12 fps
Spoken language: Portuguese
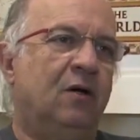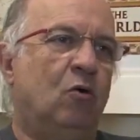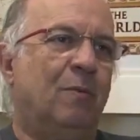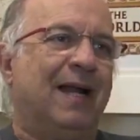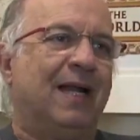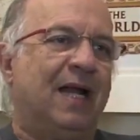
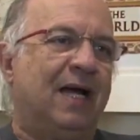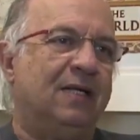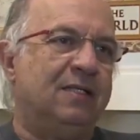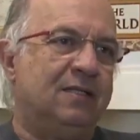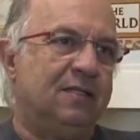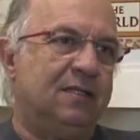uma
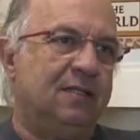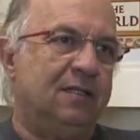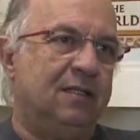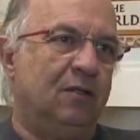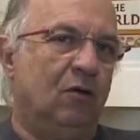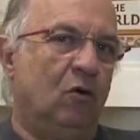análise
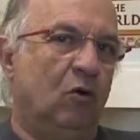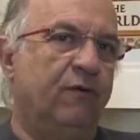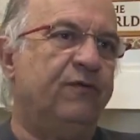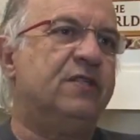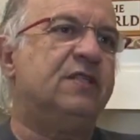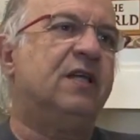
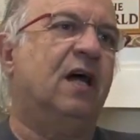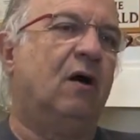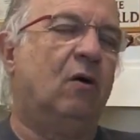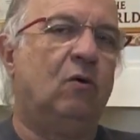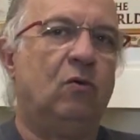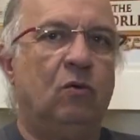
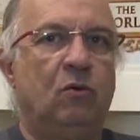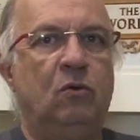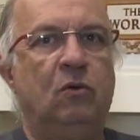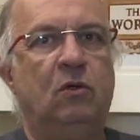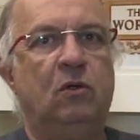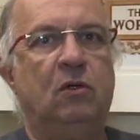oficial
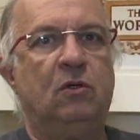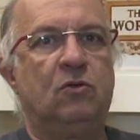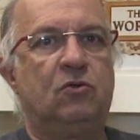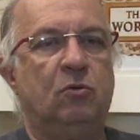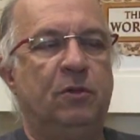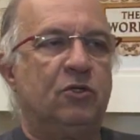
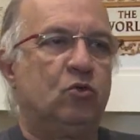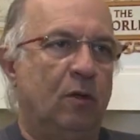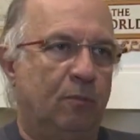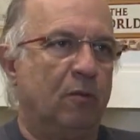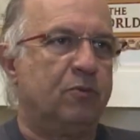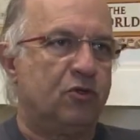sobre a
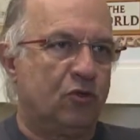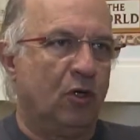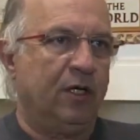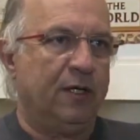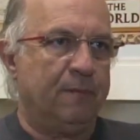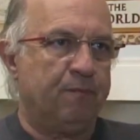sua própria
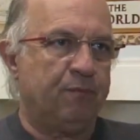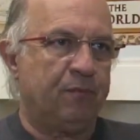história.